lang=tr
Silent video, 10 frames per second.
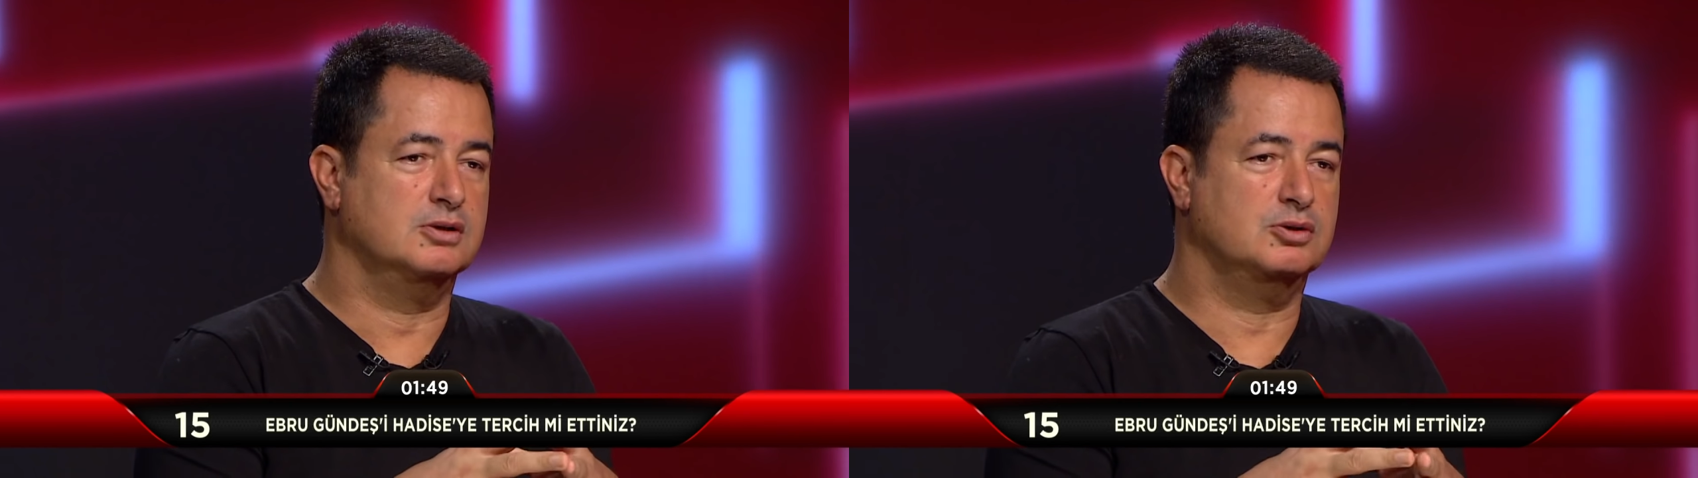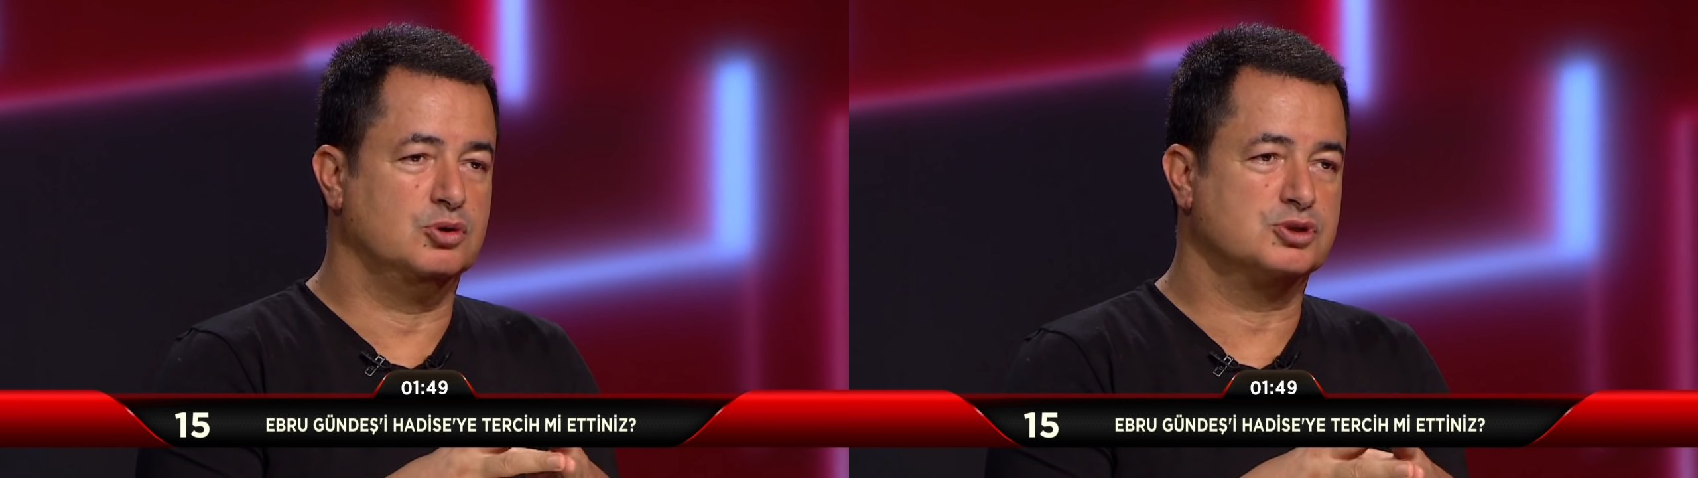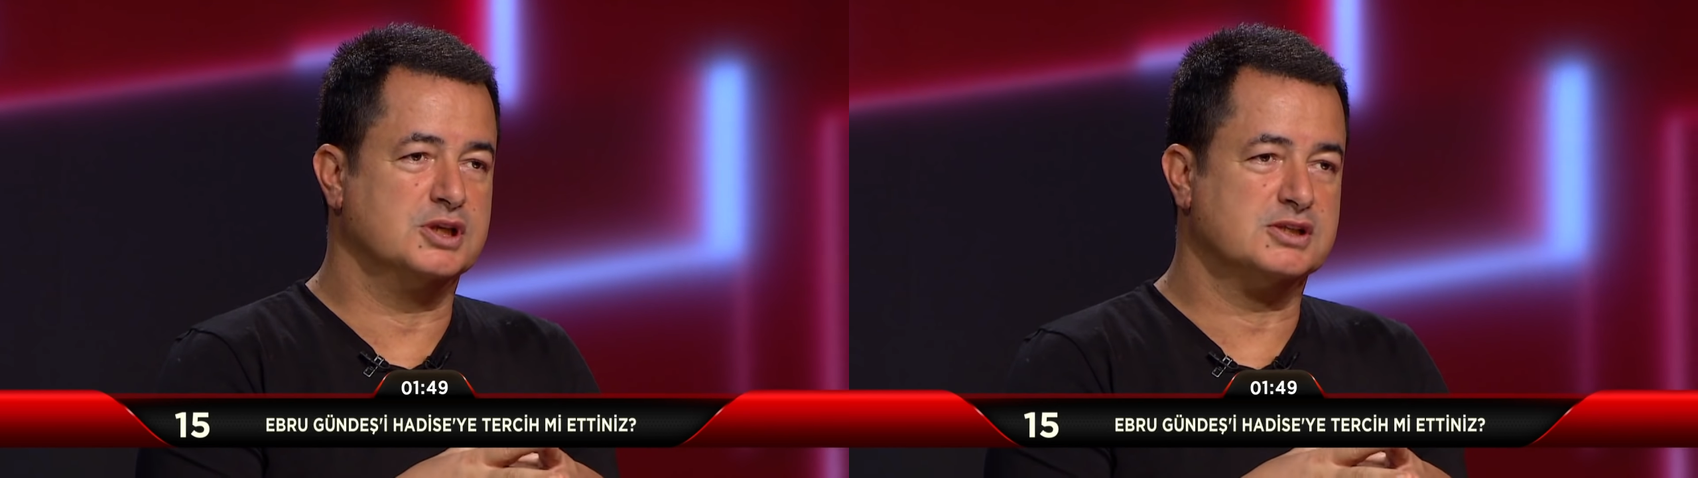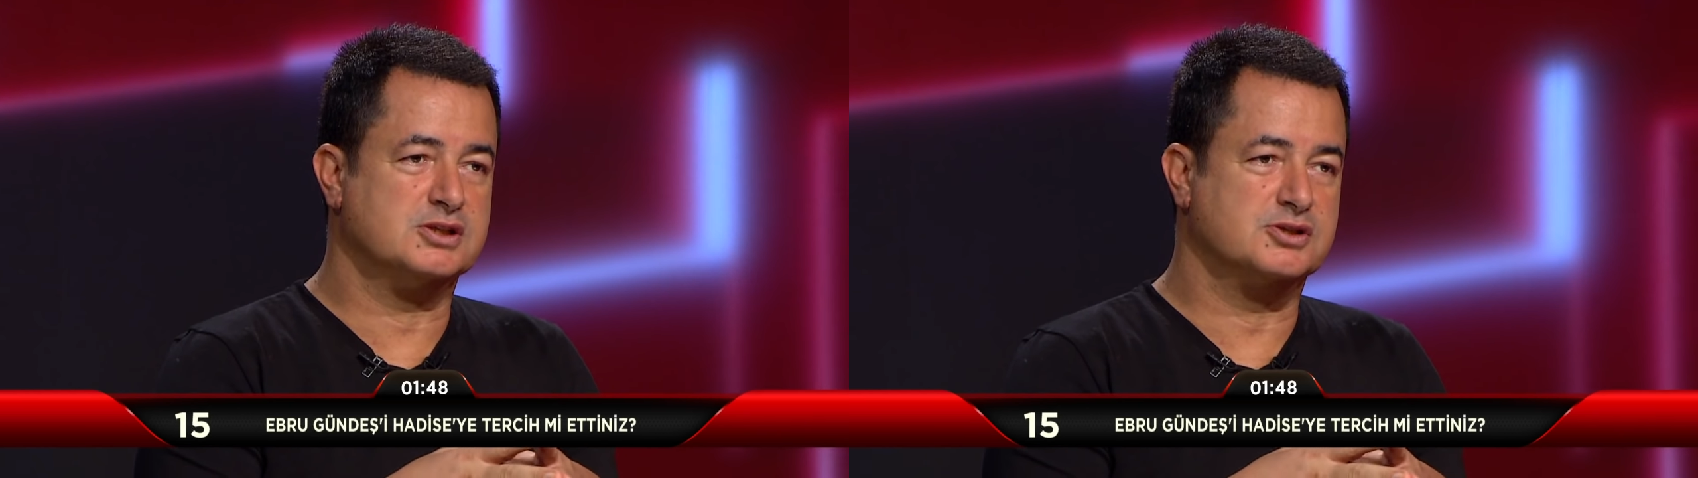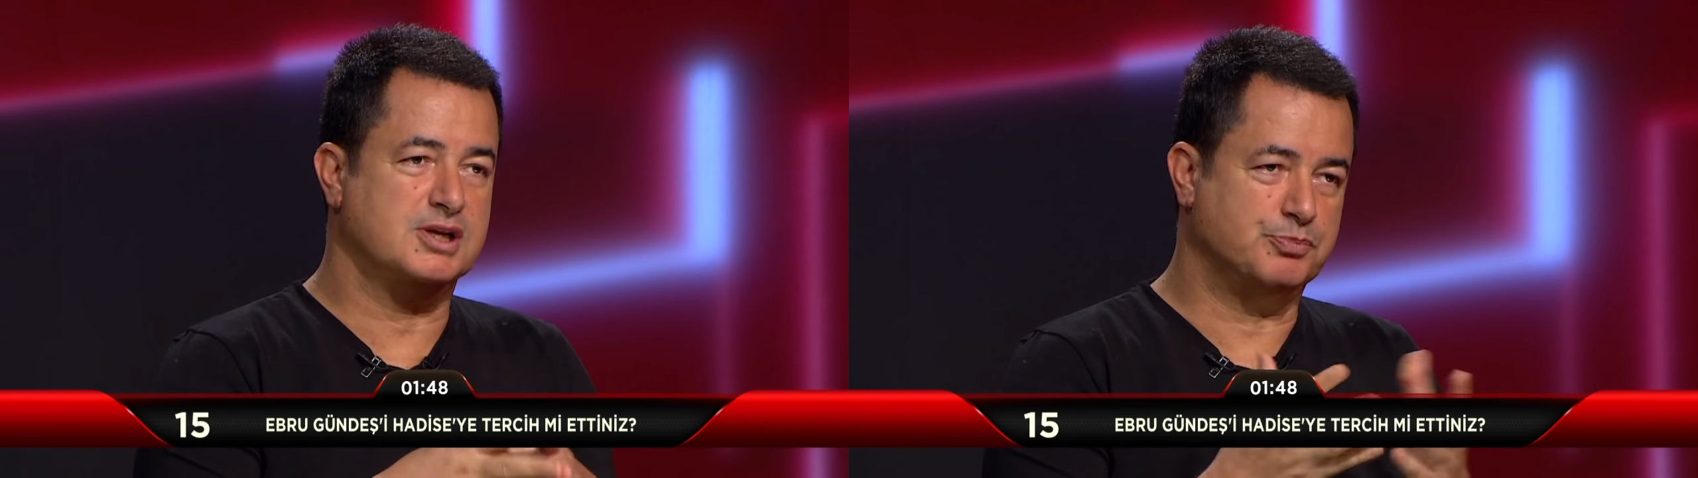E, o
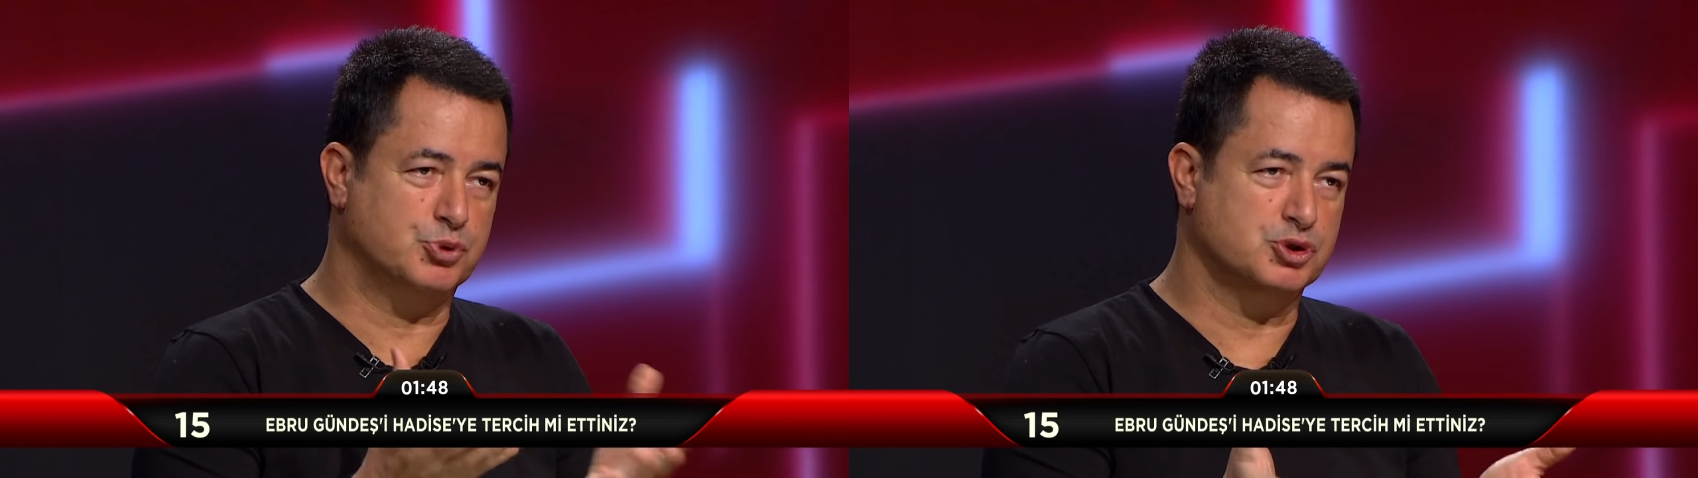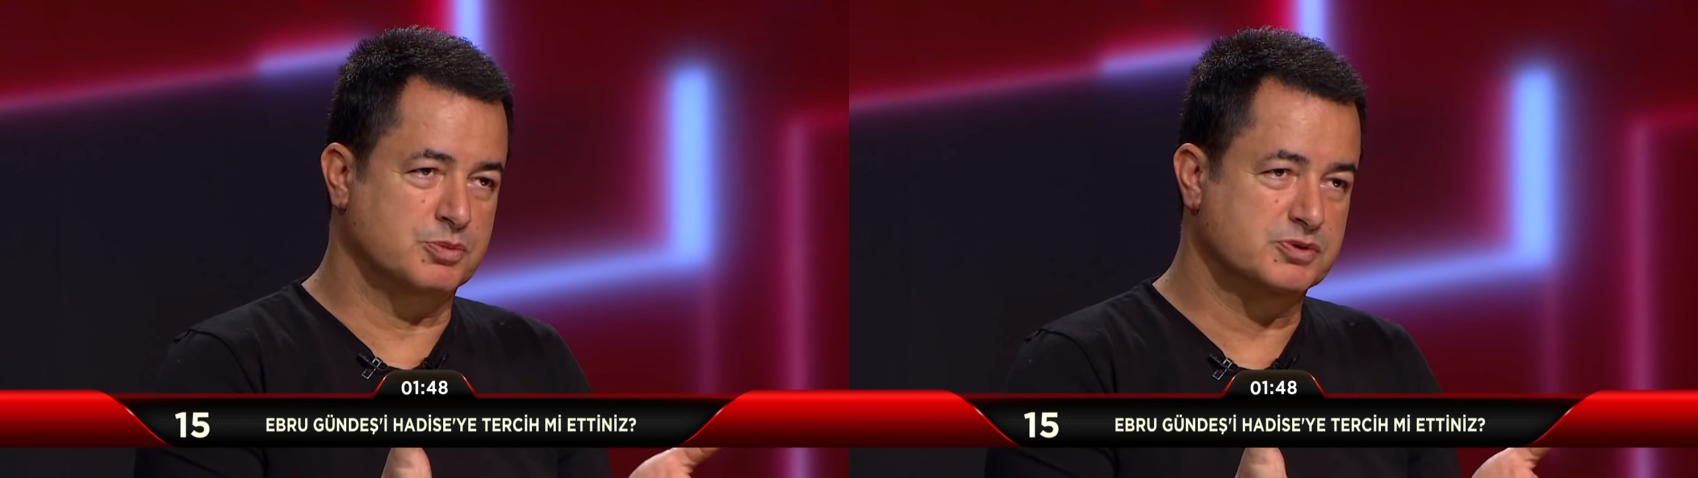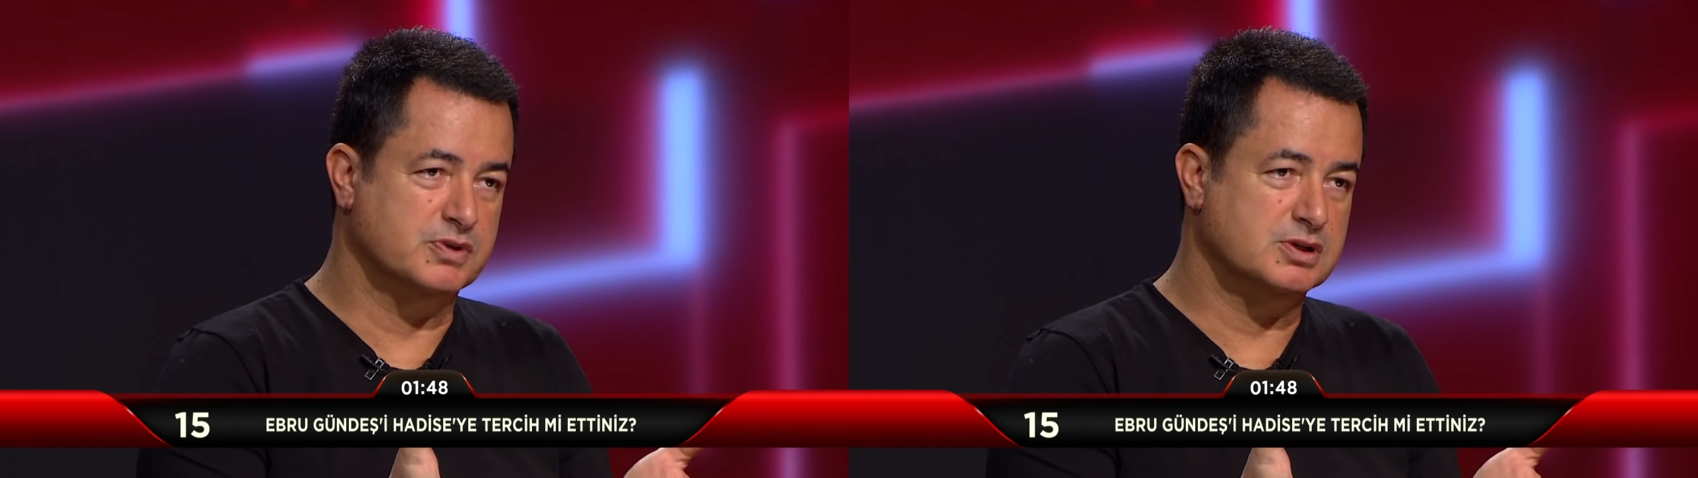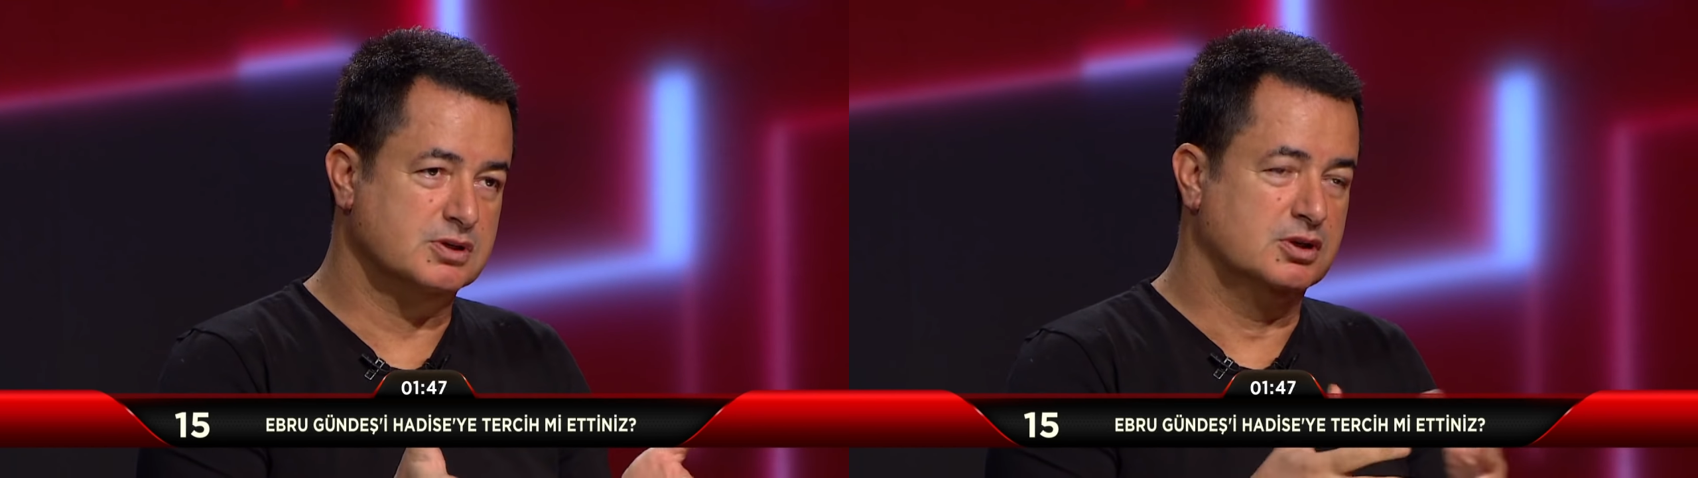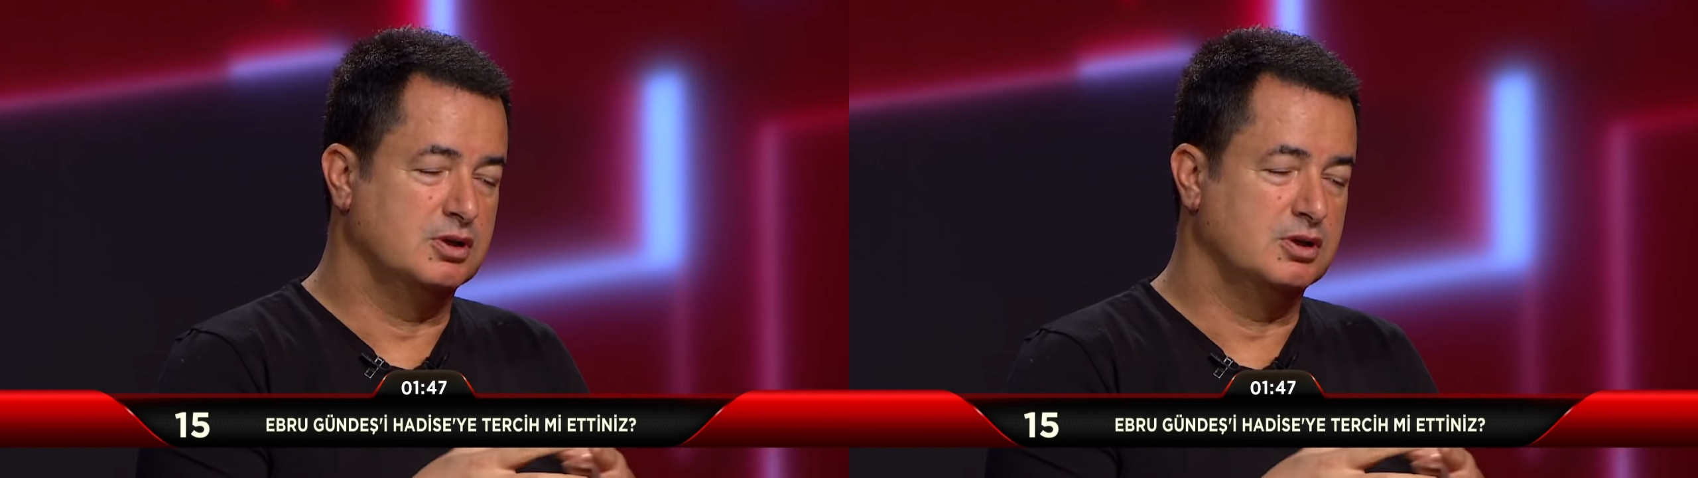ses rap projemiz var.